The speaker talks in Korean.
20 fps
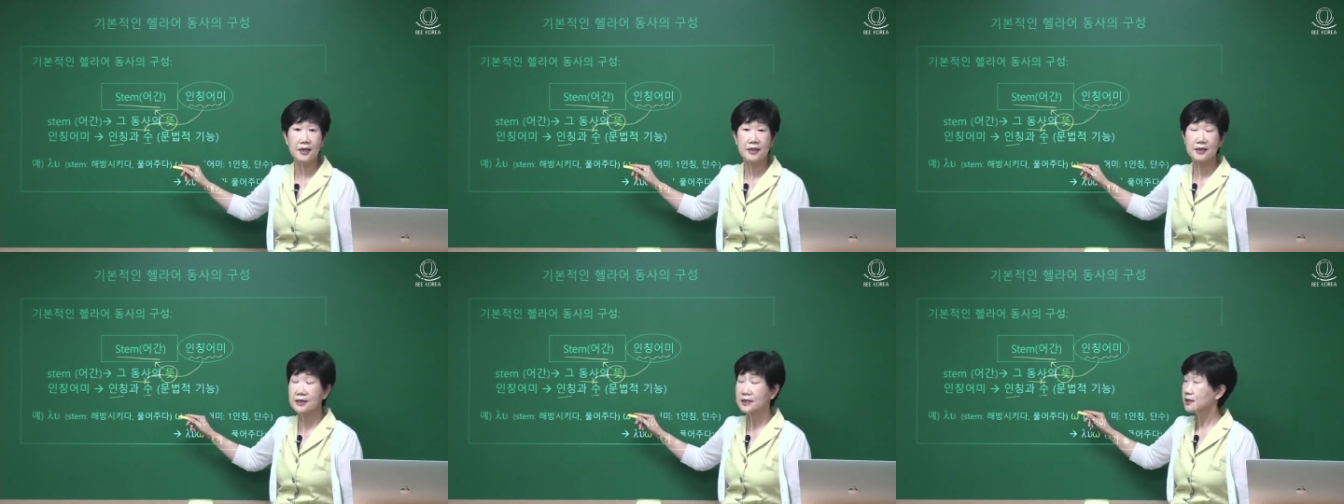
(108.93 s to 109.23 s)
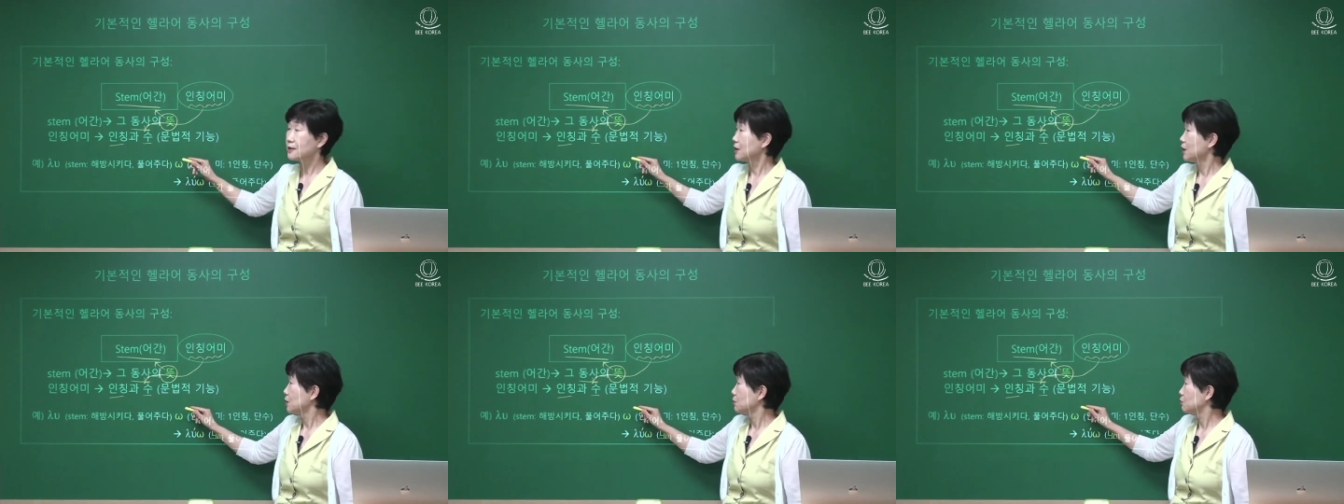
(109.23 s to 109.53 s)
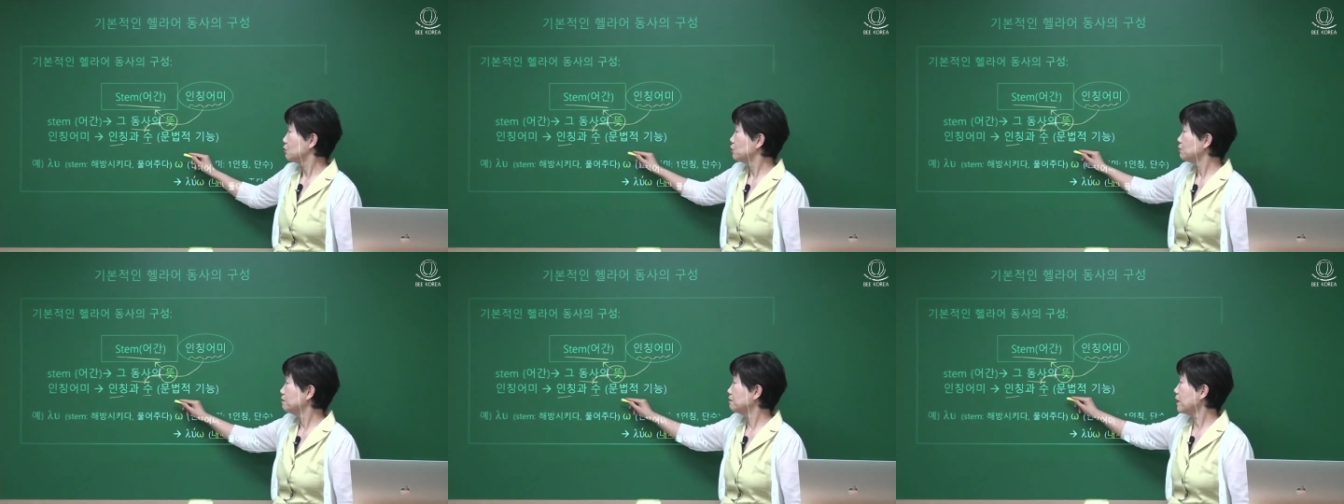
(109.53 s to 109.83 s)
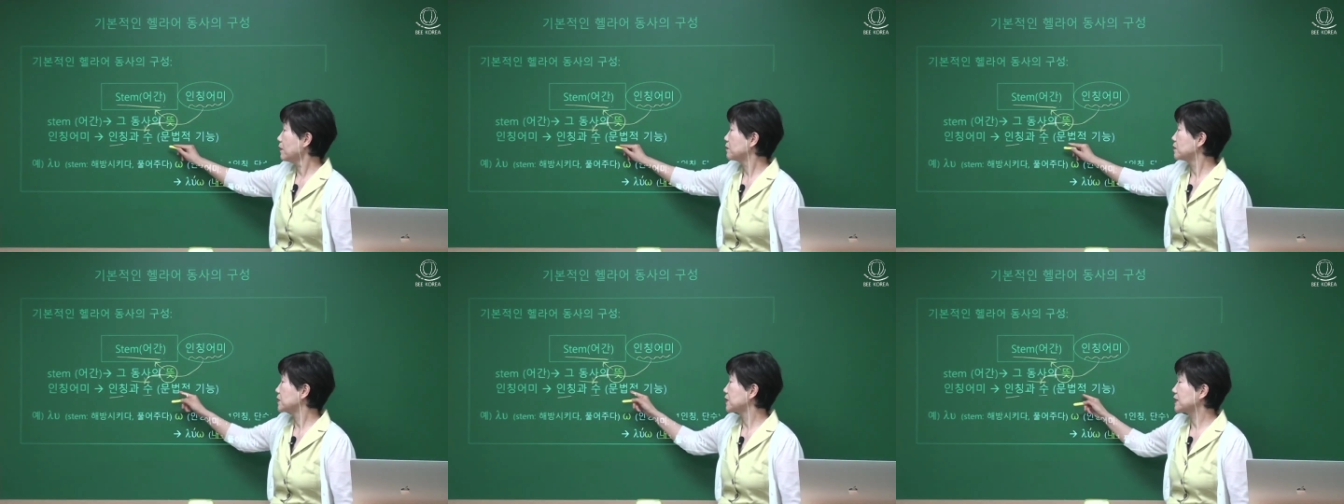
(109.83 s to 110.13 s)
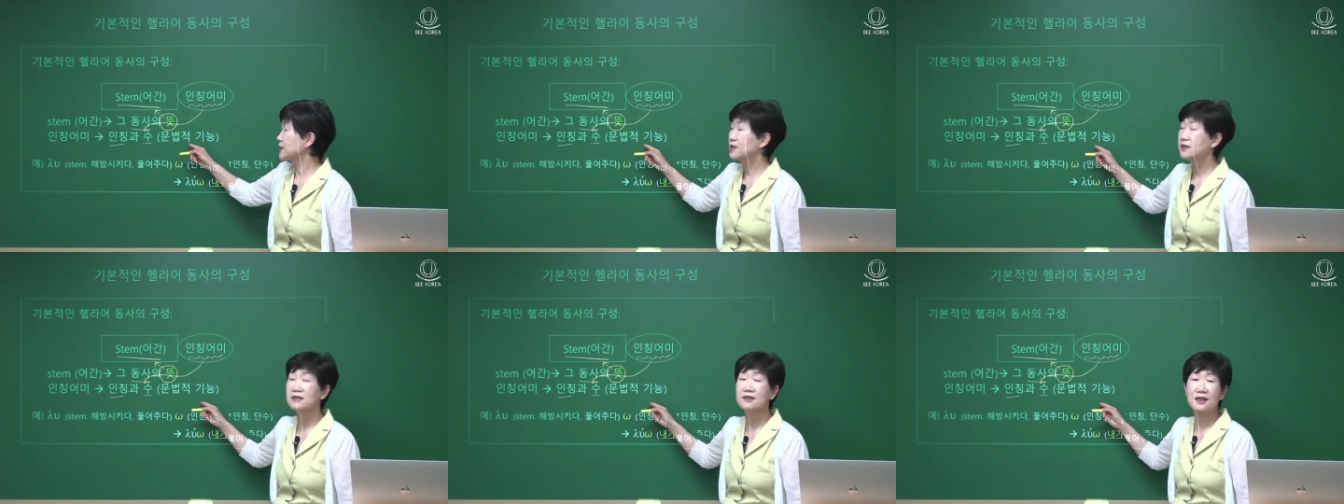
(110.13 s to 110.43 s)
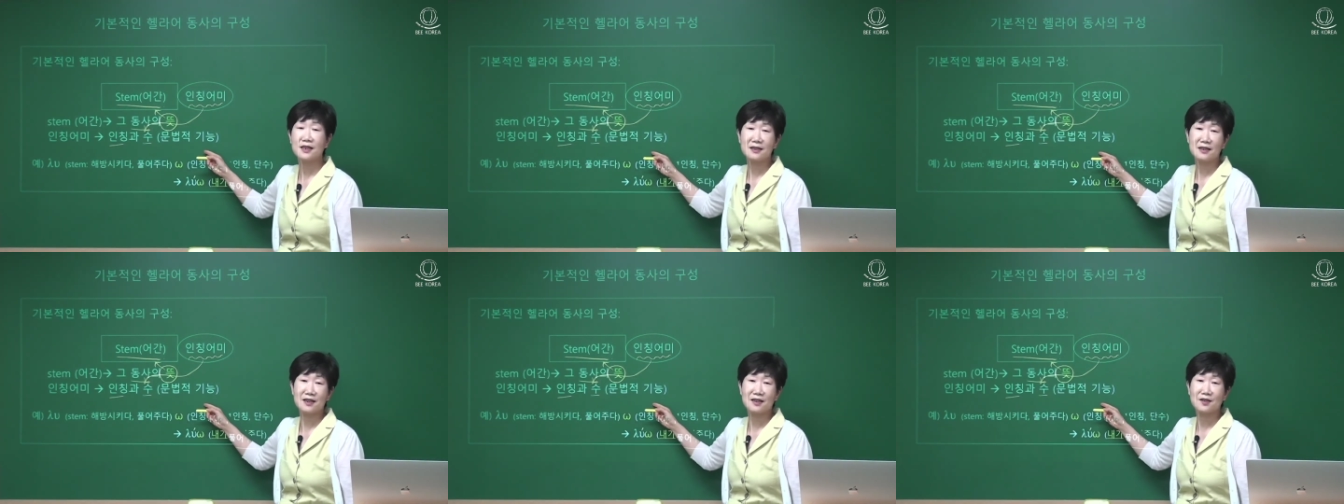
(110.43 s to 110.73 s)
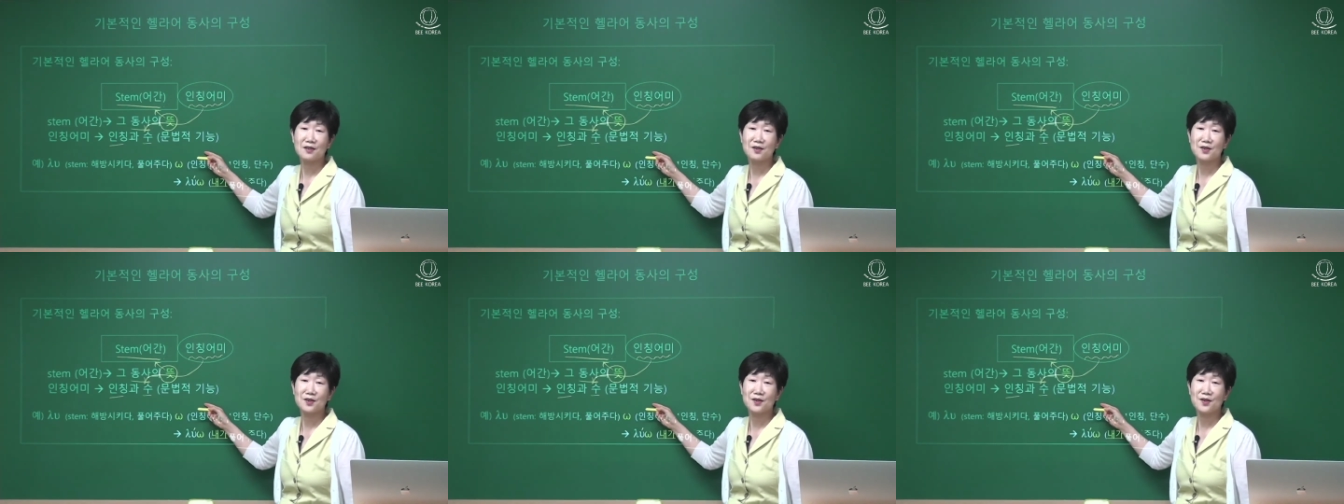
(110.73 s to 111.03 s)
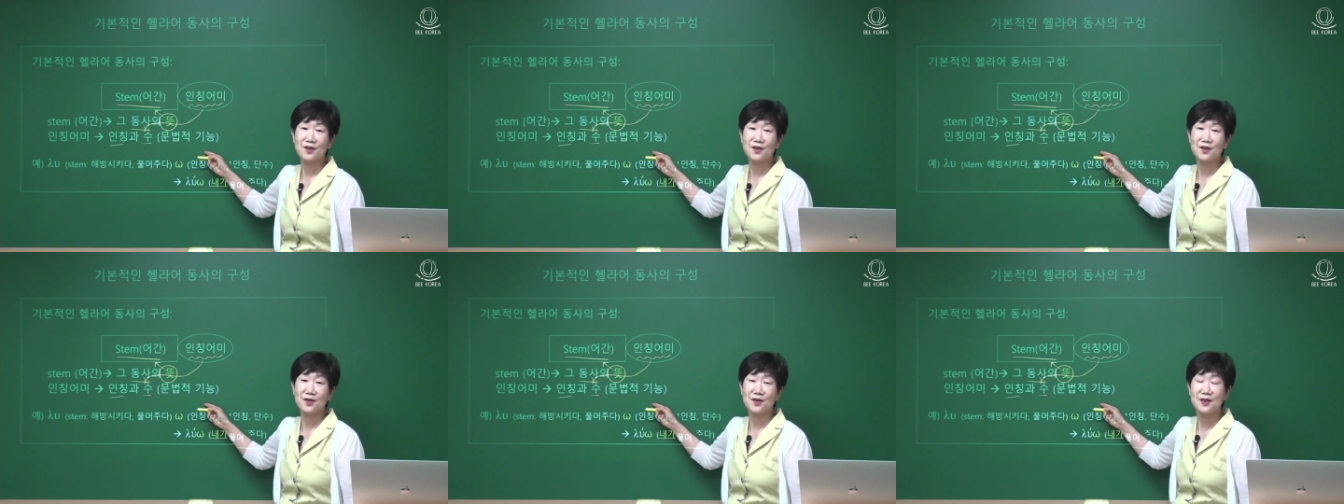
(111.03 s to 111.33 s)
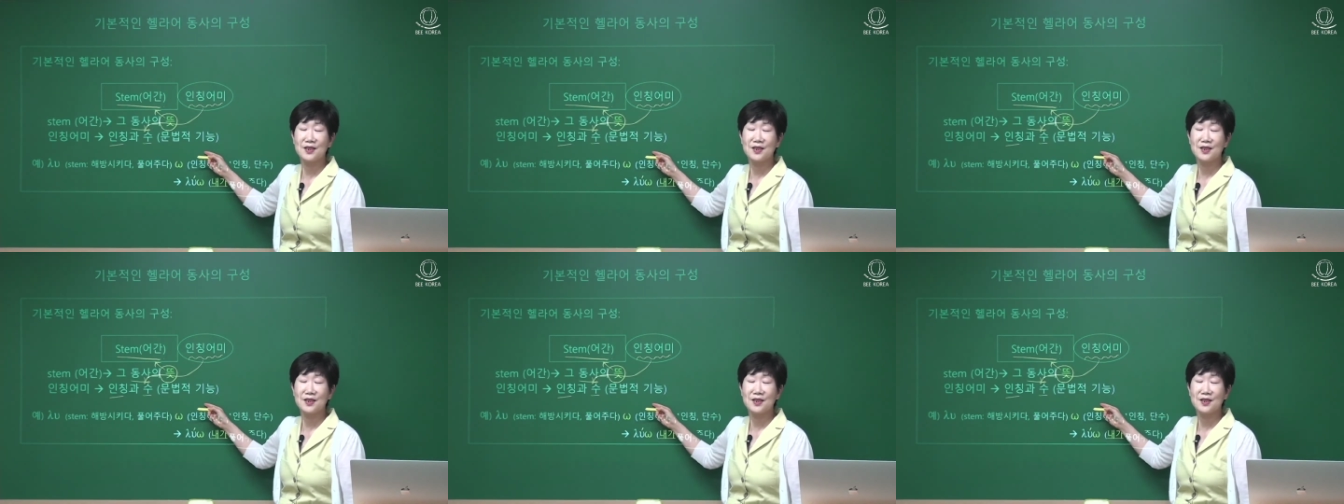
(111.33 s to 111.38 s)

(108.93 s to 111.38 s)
즉 문법적 기능을 한다는 거죠.